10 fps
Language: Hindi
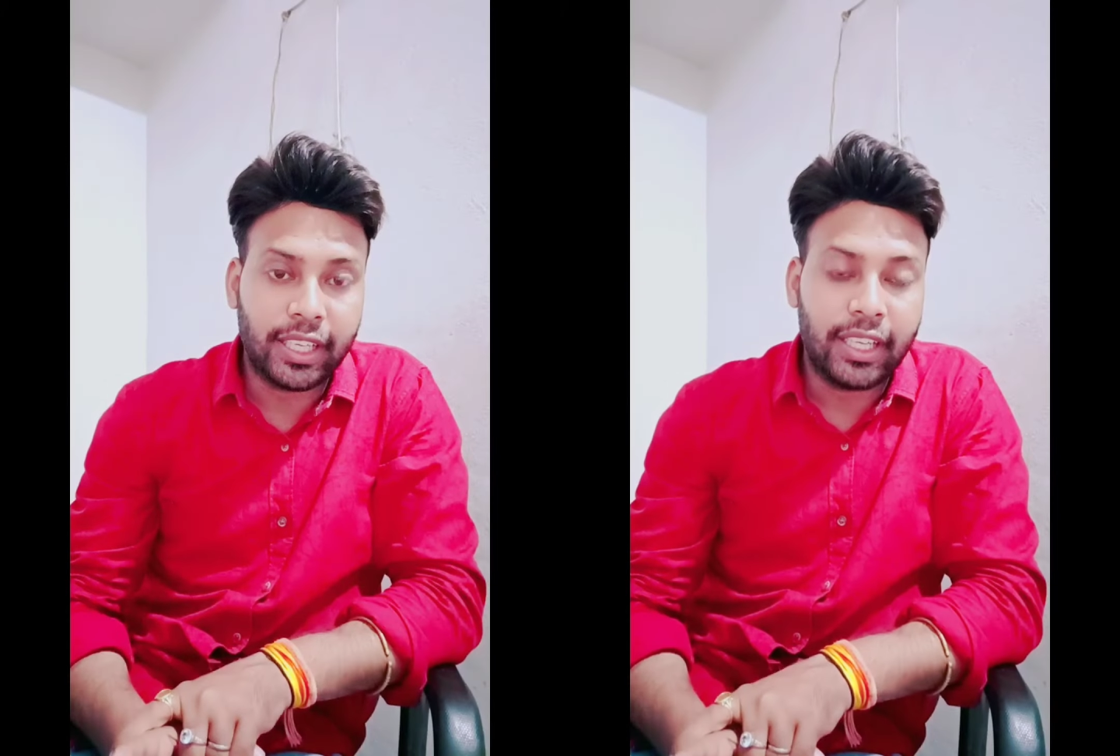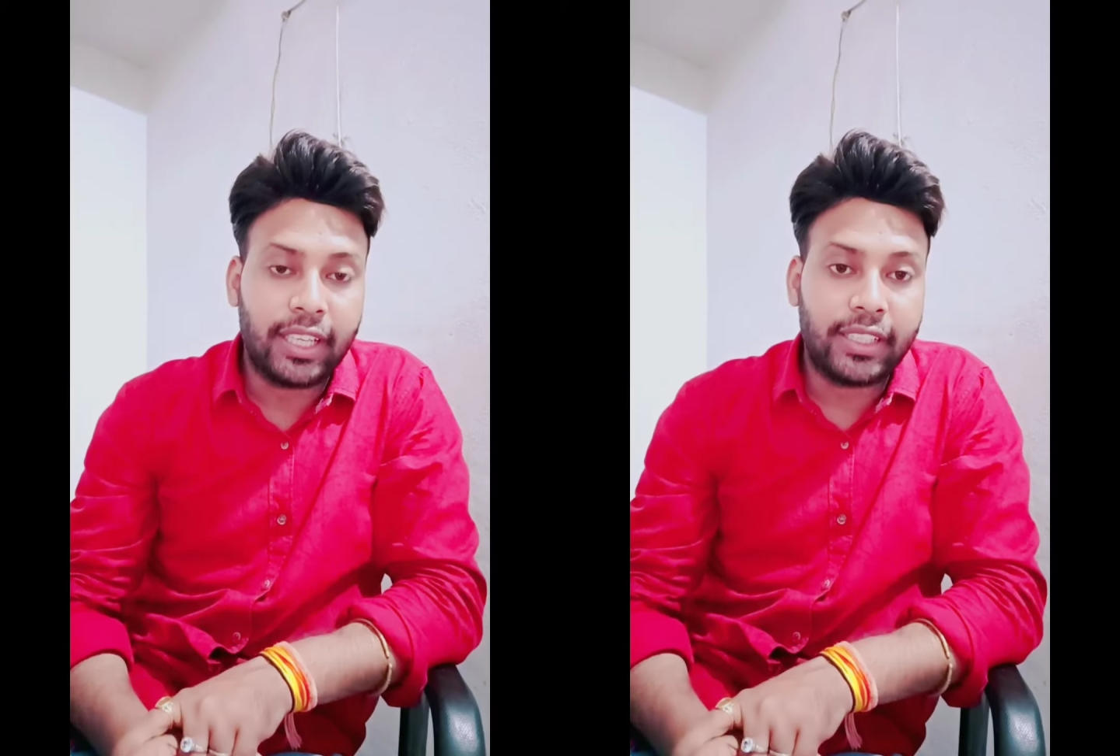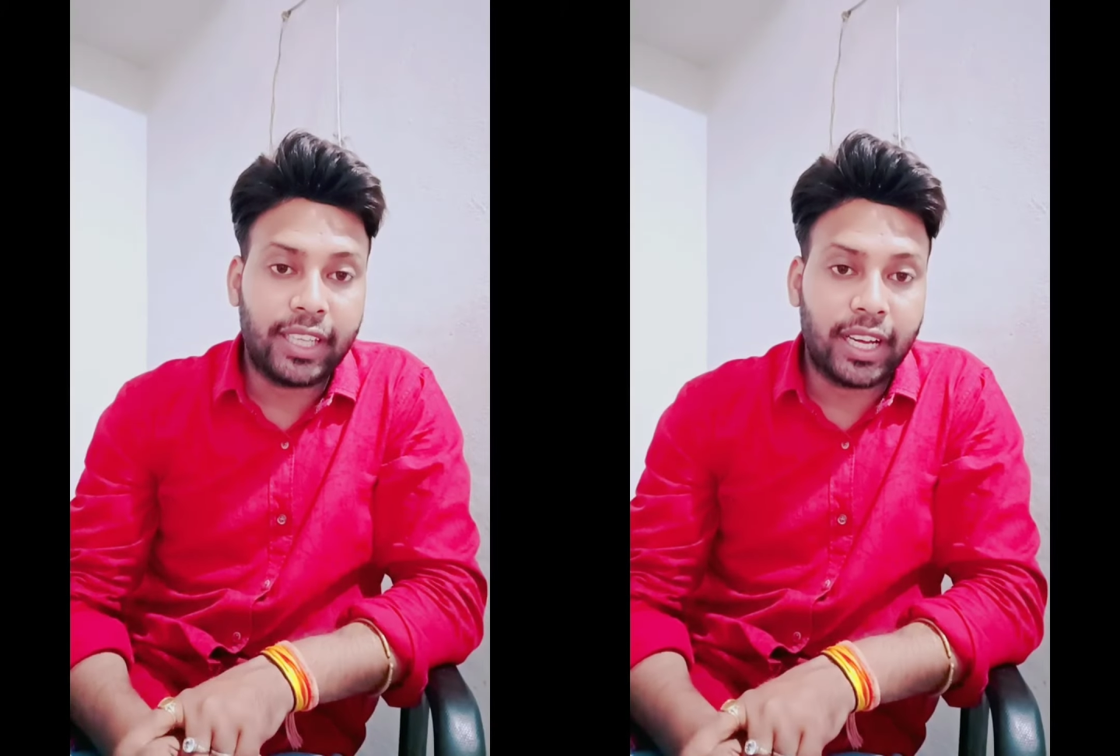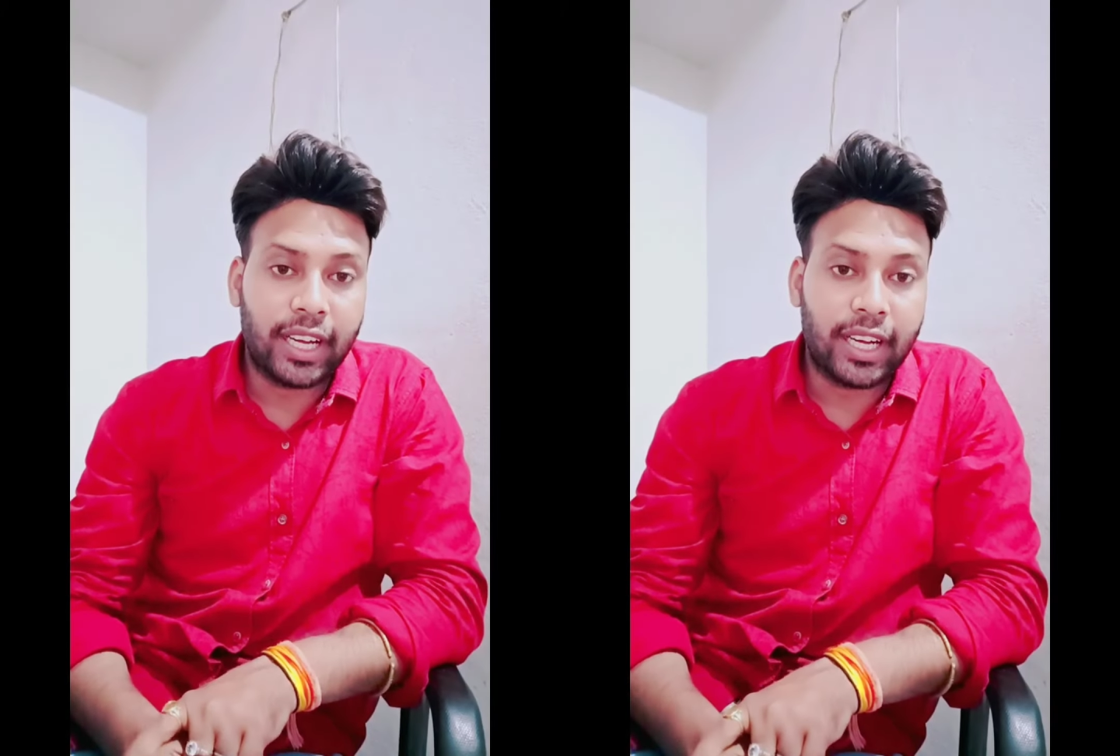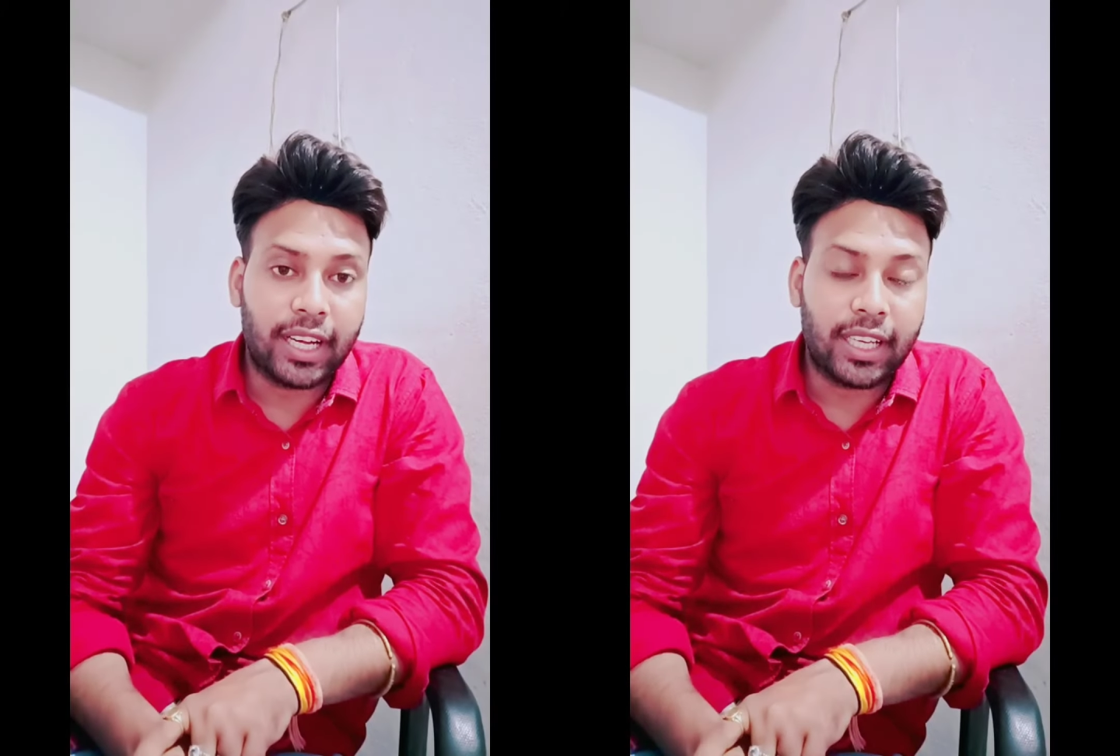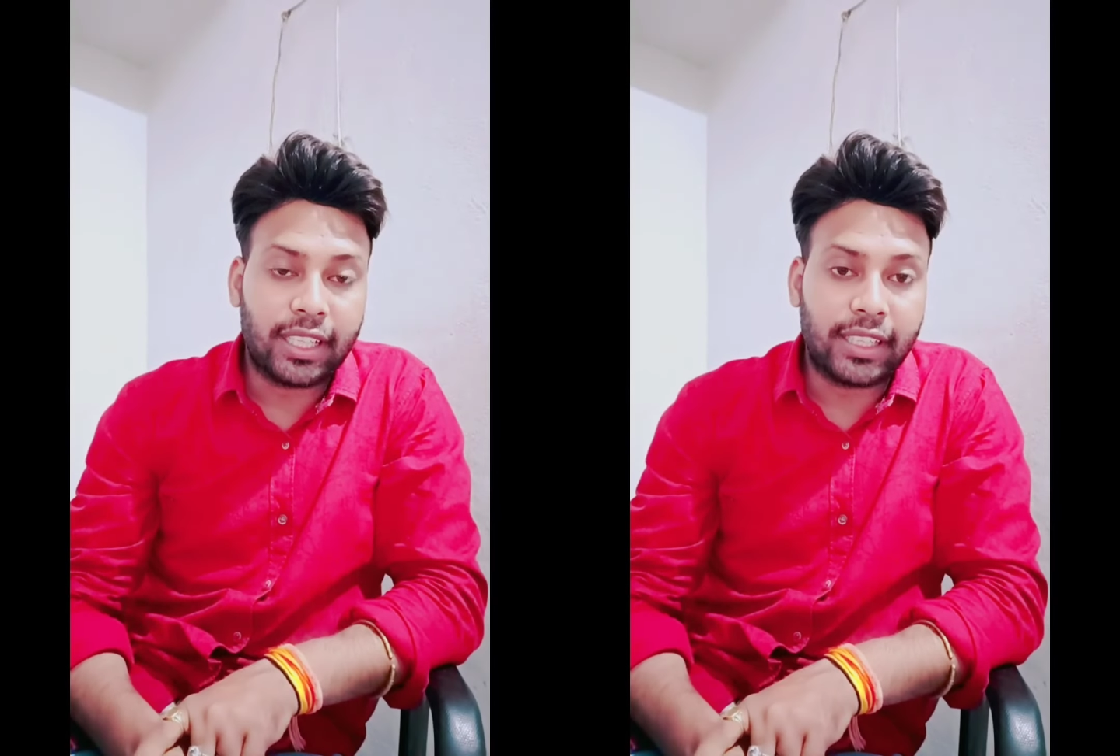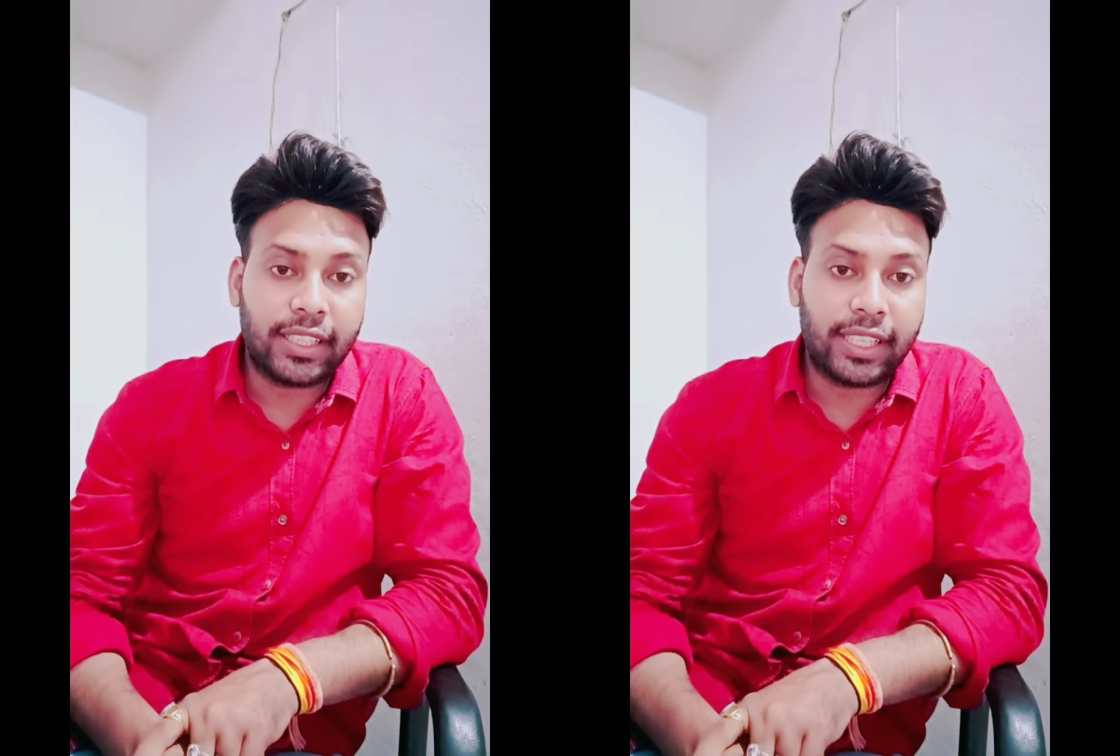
या गंदे